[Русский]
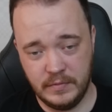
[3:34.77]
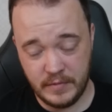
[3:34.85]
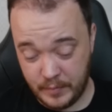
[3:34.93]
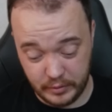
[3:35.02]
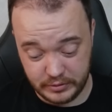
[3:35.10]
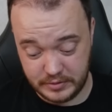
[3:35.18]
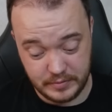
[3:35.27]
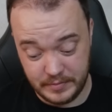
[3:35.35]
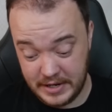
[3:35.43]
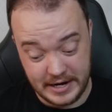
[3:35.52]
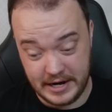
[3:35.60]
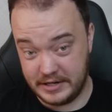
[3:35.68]
вопрос,
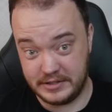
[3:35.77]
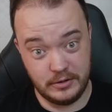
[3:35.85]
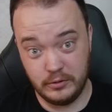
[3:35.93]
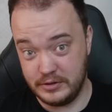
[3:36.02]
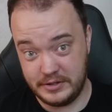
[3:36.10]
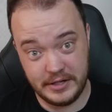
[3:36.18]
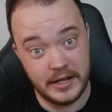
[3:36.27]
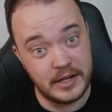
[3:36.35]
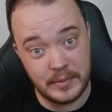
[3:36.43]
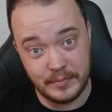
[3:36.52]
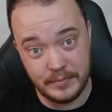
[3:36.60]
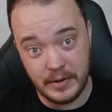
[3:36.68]
мне кажется, должен
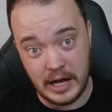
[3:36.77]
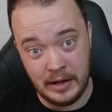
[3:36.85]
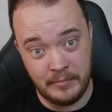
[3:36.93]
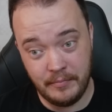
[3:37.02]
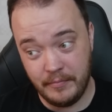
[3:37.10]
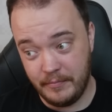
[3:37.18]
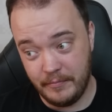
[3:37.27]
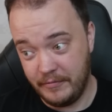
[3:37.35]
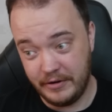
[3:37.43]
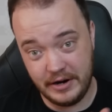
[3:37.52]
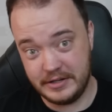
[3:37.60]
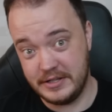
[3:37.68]
стоять о об
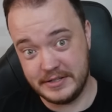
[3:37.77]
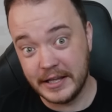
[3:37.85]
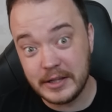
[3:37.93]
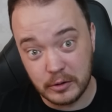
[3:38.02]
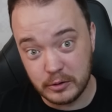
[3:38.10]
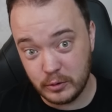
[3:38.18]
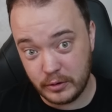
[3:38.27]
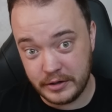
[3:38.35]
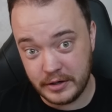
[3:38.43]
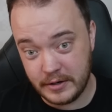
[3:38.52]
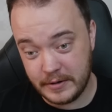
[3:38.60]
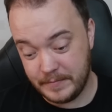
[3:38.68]
выходе из этого
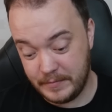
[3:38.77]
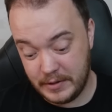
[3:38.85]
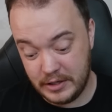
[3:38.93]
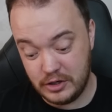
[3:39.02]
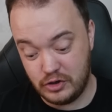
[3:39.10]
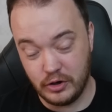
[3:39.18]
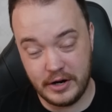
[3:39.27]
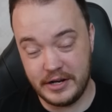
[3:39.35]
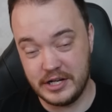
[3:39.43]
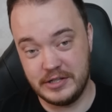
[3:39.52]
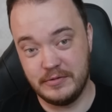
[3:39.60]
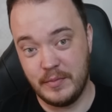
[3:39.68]
турнира. И еще,
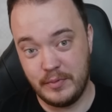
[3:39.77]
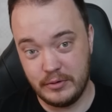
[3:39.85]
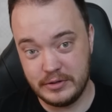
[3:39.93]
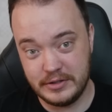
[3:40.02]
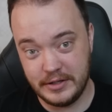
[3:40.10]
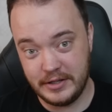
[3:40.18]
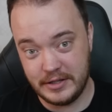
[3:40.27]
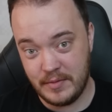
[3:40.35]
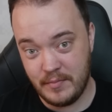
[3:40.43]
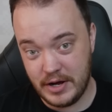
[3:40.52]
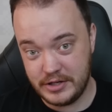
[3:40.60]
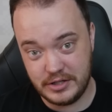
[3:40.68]
конечно, вопрос стоит
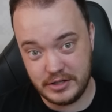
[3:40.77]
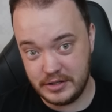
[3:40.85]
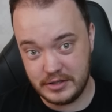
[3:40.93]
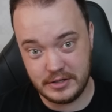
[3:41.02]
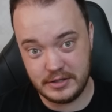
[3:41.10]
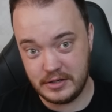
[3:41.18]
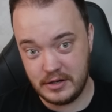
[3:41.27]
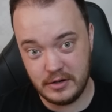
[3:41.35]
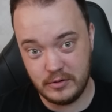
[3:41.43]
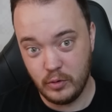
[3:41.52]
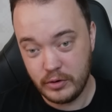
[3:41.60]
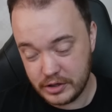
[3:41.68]
о матче с
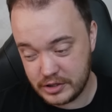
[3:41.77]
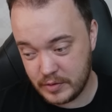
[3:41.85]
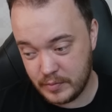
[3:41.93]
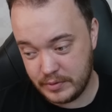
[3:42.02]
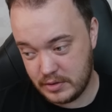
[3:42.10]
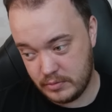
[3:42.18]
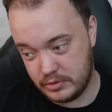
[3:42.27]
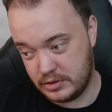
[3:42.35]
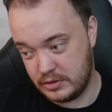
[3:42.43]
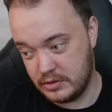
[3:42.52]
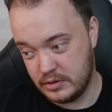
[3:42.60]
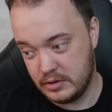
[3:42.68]
э, Гукишем, потому
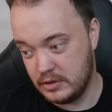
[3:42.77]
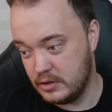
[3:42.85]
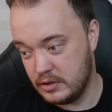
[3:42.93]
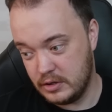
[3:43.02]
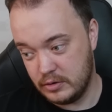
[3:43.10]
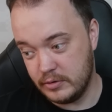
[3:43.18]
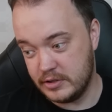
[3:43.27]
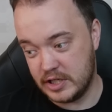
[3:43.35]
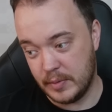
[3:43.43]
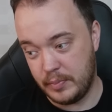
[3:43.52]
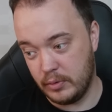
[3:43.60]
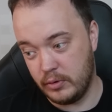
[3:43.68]
что ну, если
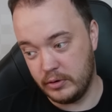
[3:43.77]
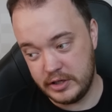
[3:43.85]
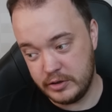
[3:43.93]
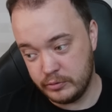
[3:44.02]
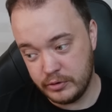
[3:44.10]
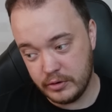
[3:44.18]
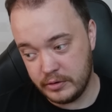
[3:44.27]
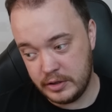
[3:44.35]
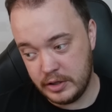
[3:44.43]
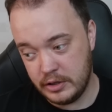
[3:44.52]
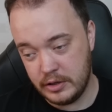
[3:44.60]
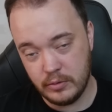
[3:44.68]
за полгода не, уди-
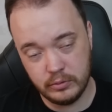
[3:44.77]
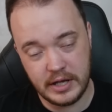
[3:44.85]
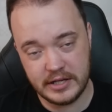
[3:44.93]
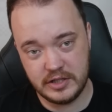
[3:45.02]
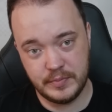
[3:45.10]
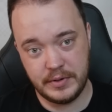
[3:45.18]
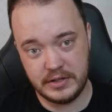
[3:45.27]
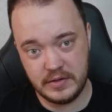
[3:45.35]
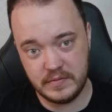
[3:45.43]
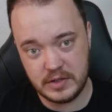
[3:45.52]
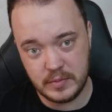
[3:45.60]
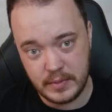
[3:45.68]
не удастся
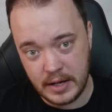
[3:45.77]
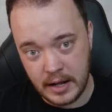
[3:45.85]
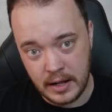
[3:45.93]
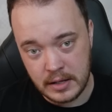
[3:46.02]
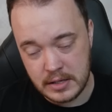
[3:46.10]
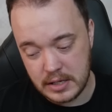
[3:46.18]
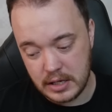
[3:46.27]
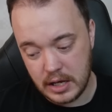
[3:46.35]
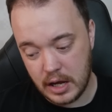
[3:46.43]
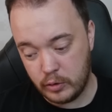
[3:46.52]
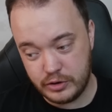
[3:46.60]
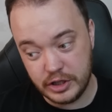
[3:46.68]
прийти в себя,
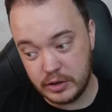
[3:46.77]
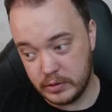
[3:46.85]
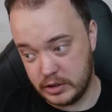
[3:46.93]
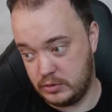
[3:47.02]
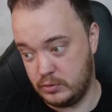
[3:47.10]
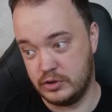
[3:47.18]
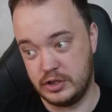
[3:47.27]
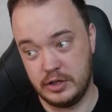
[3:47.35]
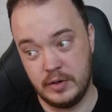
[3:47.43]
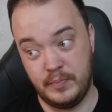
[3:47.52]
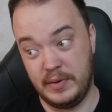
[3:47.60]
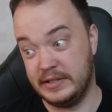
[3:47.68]
а учитывая, что
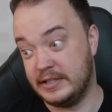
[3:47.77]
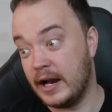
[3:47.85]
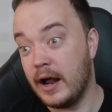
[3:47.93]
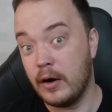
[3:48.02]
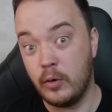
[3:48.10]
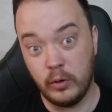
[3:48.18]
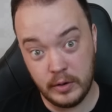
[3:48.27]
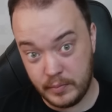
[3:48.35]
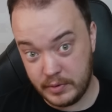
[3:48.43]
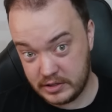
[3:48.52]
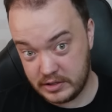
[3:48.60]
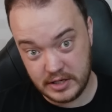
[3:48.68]
уже полтора года
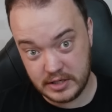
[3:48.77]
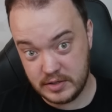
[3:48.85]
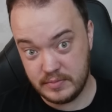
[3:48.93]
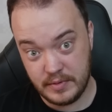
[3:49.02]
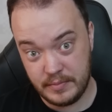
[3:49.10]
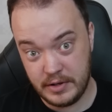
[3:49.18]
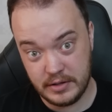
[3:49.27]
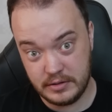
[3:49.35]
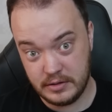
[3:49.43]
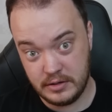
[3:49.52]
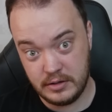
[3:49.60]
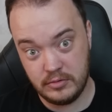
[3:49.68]
прошла с
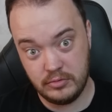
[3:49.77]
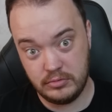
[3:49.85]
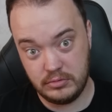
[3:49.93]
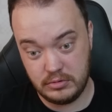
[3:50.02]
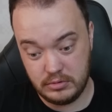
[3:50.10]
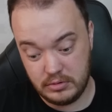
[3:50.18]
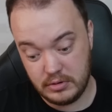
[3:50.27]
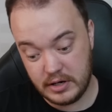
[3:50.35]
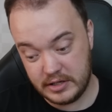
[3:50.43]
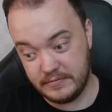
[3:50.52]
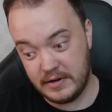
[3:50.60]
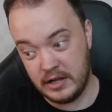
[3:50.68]
момента э,
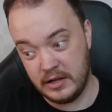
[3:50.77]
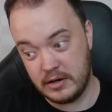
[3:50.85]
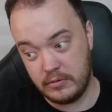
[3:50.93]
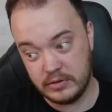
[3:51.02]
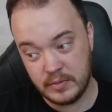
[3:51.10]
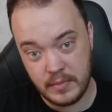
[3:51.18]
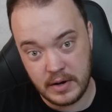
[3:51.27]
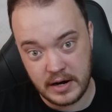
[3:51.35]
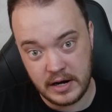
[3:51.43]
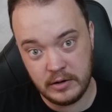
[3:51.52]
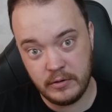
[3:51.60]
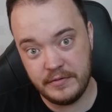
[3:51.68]
развала какого-то
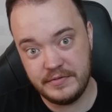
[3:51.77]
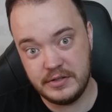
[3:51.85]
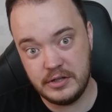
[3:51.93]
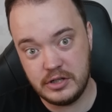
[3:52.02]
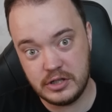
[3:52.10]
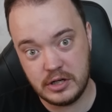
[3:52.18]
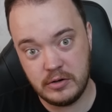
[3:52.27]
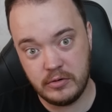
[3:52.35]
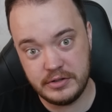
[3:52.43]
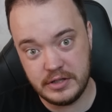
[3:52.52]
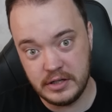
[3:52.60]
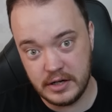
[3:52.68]
морального и
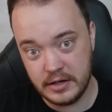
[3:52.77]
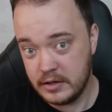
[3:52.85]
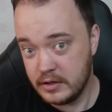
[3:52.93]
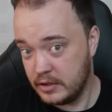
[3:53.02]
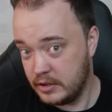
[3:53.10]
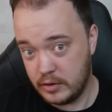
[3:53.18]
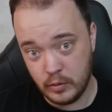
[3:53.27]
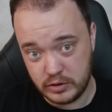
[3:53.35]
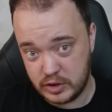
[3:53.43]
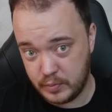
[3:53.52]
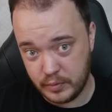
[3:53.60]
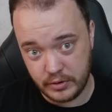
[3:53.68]
физического динга, и он
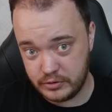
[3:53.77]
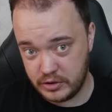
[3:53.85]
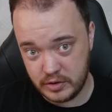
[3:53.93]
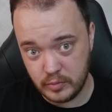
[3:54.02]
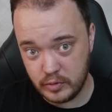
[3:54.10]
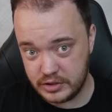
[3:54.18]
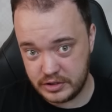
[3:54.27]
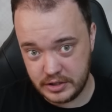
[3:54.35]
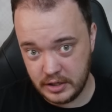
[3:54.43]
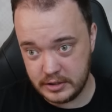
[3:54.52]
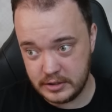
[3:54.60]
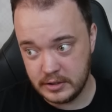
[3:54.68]
до сих пор ничего не может
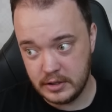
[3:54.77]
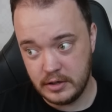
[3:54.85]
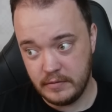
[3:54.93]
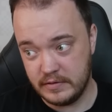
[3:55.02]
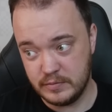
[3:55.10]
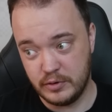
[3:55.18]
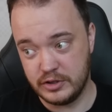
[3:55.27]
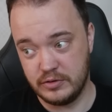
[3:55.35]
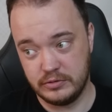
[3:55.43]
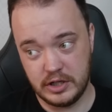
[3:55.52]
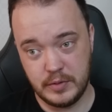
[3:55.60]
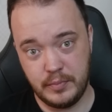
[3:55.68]
сделать,
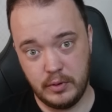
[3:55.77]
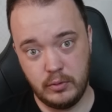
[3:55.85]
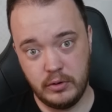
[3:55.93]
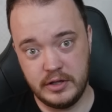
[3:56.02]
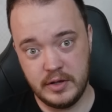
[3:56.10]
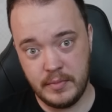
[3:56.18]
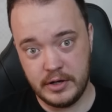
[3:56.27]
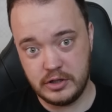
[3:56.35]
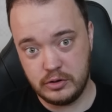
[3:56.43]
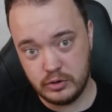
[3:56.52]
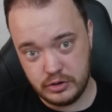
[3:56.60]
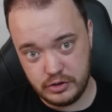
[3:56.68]
возможно, вот эти полгода до
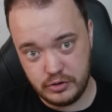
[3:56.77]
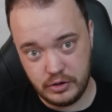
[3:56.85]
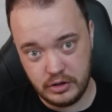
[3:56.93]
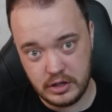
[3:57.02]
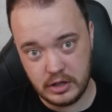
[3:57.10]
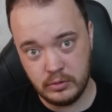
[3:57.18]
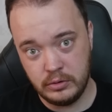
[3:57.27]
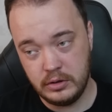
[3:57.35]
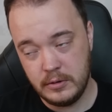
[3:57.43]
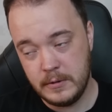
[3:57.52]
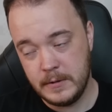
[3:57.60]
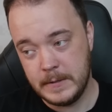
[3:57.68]
матча тоже ничего не
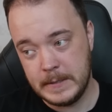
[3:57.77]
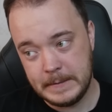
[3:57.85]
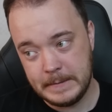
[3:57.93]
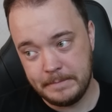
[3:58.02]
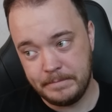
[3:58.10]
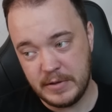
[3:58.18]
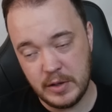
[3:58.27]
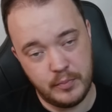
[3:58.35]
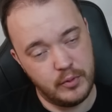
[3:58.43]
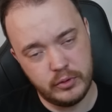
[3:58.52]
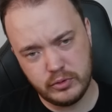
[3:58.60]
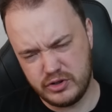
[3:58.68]
дадут, и
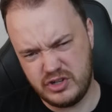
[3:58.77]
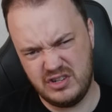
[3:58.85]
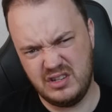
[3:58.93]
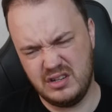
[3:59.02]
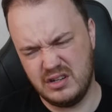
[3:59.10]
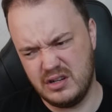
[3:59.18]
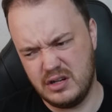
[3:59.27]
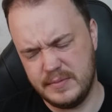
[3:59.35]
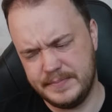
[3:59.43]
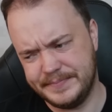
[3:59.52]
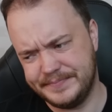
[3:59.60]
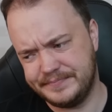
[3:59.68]
будет очень э,